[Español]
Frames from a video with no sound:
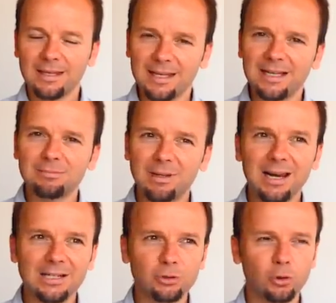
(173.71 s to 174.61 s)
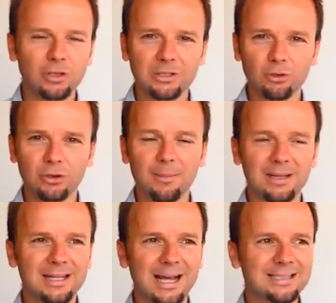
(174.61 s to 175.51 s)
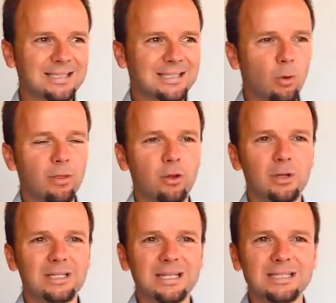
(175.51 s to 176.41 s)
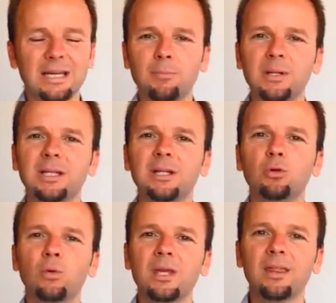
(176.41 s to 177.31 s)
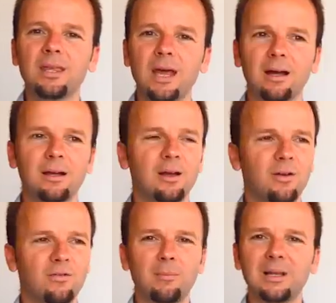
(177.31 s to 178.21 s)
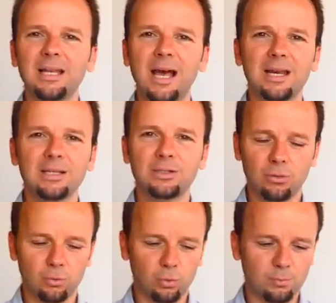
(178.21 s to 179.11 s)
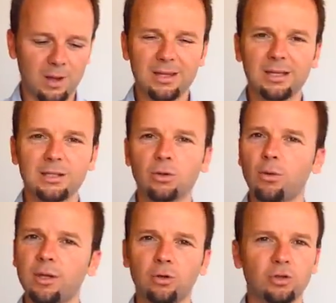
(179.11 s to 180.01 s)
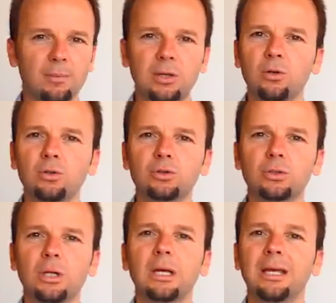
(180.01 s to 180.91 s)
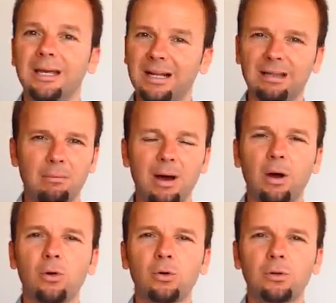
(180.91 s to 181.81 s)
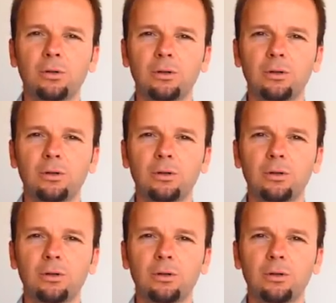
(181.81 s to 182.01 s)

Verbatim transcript: quieres ver las cosas de otra manera, esas situaciones que se repiten en tu día a día, familiares, con tus padres, con ciertos amigos, en el trabajo,